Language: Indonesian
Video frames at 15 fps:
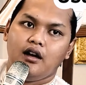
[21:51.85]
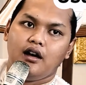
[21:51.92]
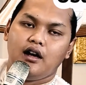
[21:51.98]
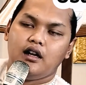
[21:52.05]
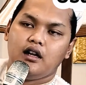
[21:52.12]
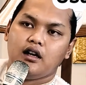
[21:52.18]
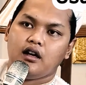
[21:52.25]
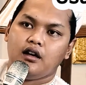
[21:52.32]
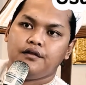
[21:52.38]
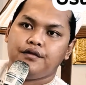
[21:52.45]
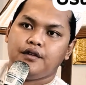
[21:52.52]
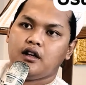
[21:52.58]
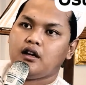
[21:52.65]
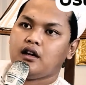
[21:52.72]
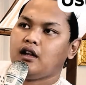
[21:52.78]
Ada
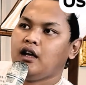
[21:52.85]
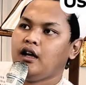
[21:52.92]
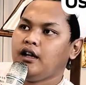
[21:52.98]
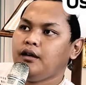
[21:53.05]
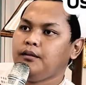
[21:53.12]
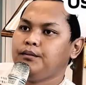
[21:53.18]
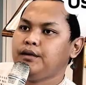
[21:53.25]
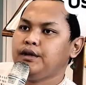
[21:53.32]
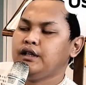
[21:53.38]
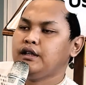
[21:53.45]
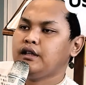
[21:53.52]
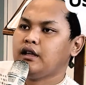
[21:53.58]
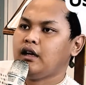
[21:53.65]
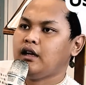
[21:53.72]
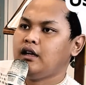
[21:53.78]
kafir
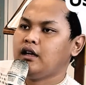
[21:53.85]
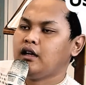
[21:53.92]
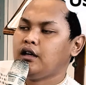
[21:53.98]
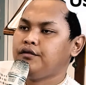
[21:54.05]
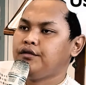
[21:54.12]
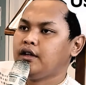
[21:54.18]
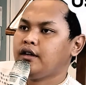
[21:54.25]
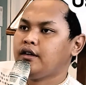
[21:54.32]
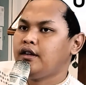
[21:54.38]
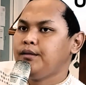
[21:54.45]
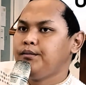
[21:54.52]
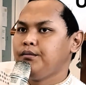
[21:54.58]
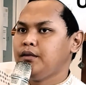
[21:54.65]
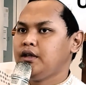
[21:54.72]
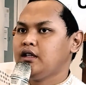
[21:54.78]
harbi, ada kafir
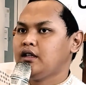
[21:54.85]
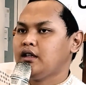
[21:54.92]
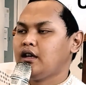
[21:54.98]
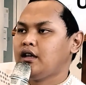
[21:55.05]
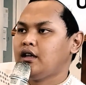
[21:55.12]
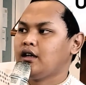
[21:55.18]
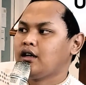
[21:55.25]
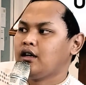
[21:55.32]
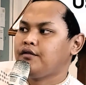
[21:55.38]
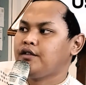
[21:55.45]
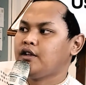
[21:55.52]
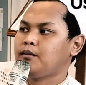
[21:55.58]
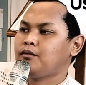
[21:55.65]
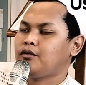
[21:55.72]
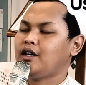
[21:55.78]
Dimi ada
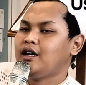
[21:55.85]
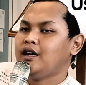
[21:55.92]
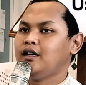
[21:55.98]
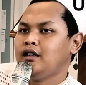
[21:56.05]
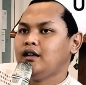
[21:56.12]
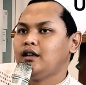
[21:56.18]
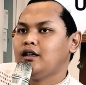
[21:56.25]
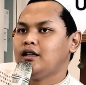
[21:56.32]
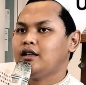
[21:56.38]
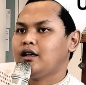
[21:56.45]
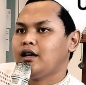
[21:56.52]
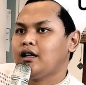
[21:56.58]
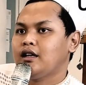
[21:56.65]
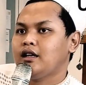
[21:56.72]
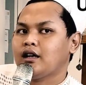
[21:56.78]
kafir muahad,
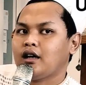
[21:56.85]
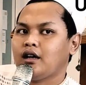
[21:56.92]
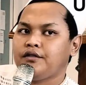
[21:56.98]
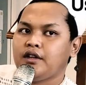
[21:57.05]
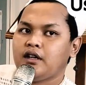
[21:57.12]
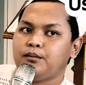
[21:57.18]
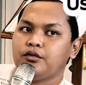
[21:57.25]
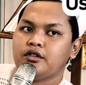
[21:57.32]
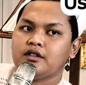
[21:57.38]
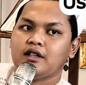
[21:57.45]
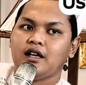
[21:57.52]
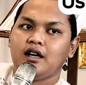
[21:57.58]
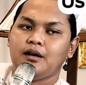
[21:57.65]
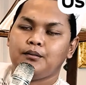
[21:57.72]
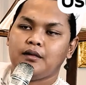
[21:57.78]
ada kafir
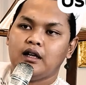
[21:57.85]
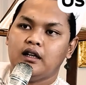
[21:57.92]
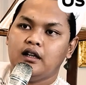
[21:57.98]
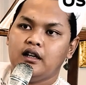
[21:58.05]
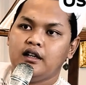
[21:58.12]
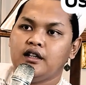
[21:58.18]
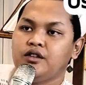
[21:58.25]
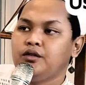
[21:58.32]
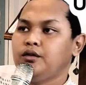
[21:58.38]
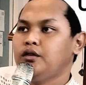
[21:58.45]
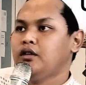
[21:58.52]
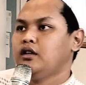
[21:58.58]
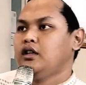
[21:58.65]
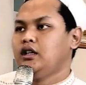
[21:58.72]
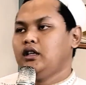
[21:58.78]
mustakman dan itu
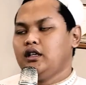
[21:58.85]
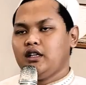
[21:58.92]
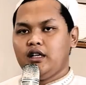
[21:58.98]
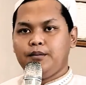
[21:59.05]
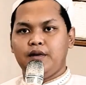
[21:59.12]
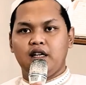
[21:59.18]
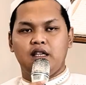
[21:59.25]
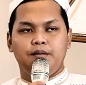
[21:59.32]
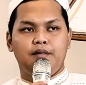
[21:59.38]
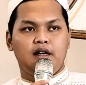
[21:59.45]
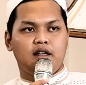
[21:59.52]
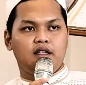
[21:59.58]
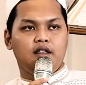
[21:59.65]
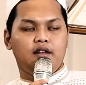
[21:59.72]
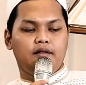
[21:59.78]

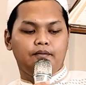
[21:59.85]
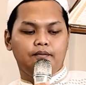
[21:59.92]
dibagi-bagi.